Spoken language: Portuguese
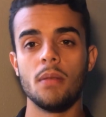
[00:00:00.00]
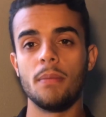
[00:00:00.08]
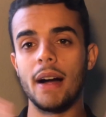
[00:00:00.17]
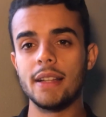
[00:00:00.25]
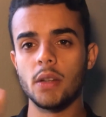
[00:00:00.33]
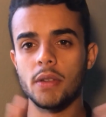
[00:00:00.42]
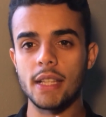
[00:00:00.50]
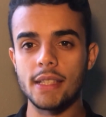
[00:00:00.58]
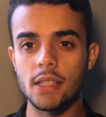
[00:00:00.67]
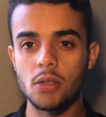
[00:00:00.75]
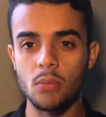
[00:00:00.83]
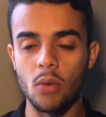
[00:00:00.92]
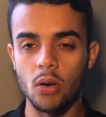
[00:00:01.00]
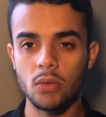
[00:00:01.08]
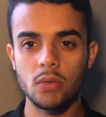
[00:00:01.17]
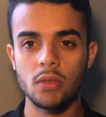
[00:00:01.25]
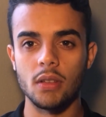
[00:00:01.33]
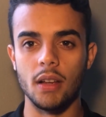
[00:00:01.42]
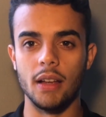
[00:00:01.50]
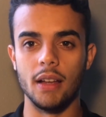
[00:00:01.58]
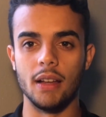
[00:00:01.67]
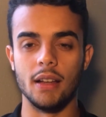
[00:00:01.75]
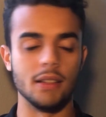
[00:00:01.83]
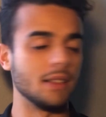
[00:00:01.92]
mas é um exercício bônus.
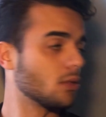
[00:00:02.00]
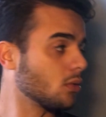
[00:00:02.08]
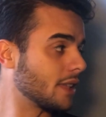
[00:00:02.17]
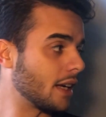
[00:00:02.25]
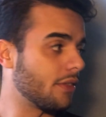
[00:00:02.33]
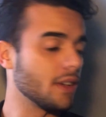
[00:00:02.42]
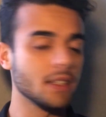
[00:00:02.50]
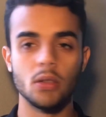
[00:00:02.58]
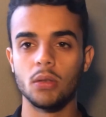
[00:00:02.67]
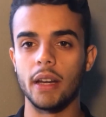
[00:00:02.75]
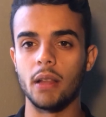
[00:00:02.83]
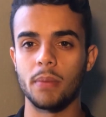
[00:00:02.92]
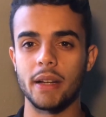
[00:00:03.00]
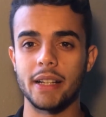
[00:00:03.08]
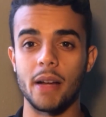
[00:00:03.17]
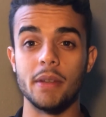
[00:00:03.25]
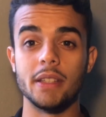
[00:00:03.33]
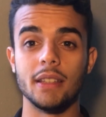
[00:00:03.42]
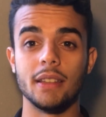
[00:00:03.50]
É, vocês conseguem fazer o treino praticamente